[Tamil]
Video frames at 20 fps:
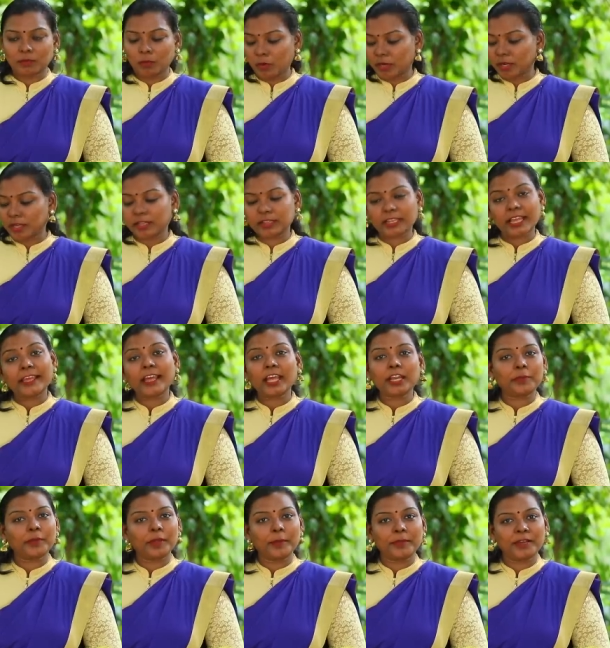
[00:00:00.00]
ஒரு
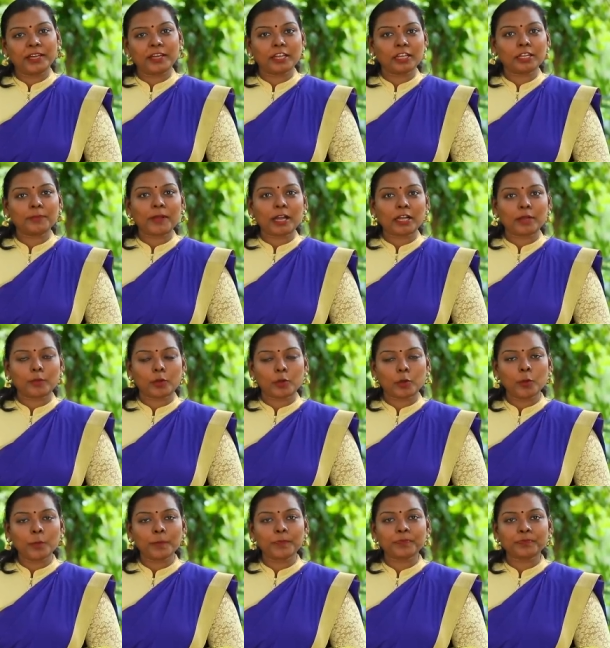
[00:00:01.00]
தயாரிப்பு எப்படின்றத பார்க்க
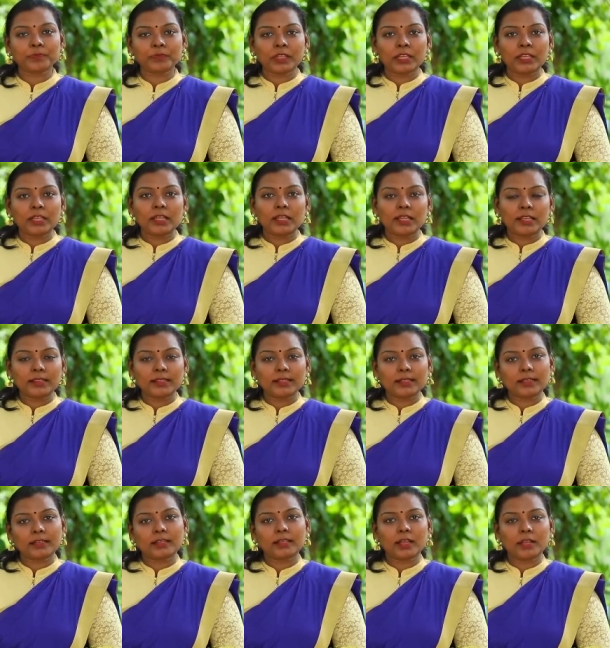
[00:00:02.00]
போகிறோம் இந்த
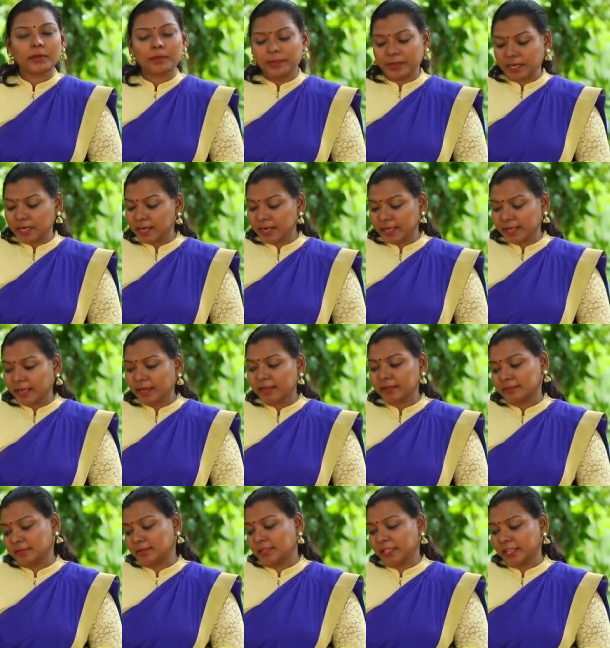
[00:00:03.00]
பிரண்டை
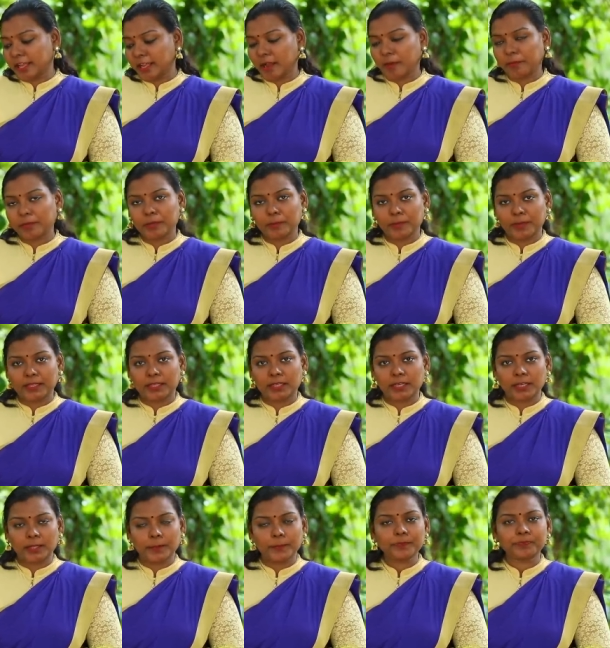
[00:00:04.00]
எடுத்துட்டிங்க அப்படின்னு
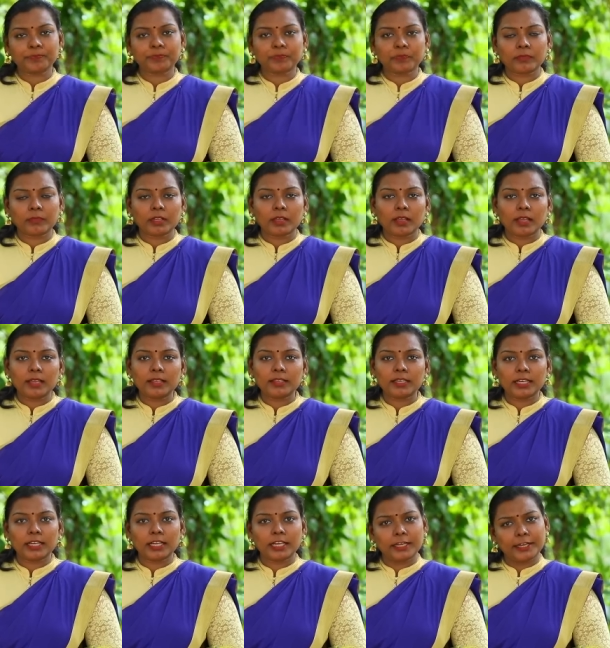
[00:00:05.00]
பார்த்தீங்கன்னா
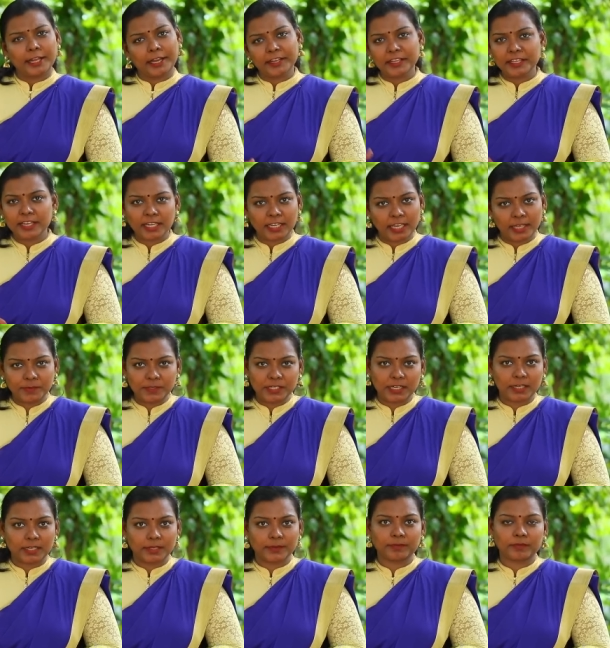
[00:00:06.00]
இதில் நிறைய டைப்ஸ்
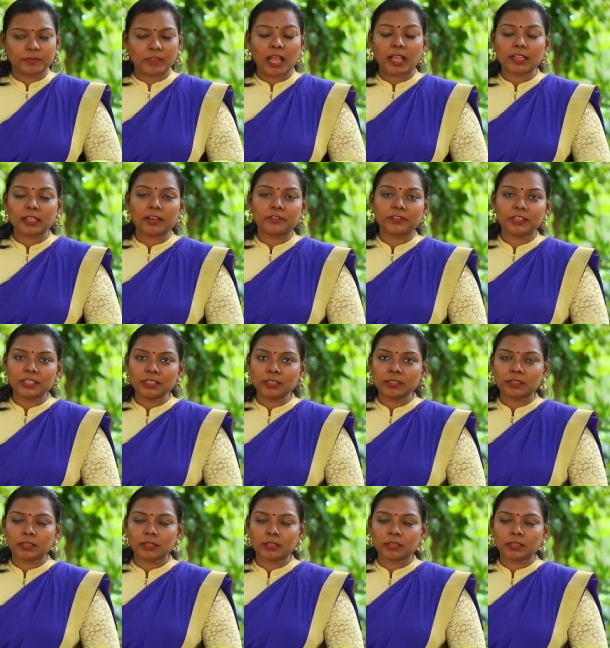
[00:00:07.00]
இருக்குது அதாவது